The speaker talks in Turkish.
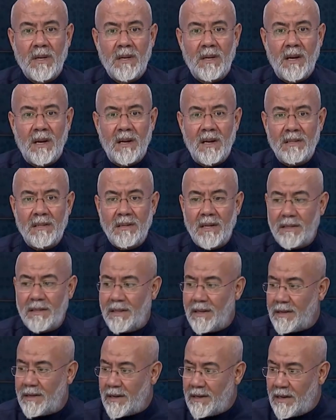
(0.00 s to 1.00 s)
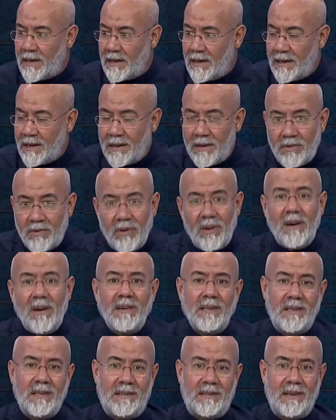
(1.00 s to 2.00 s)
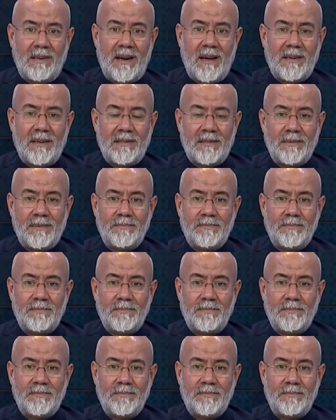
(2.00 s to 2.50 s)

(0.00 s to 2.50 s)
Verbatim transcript: Yalanladılar yani inkar ettiler.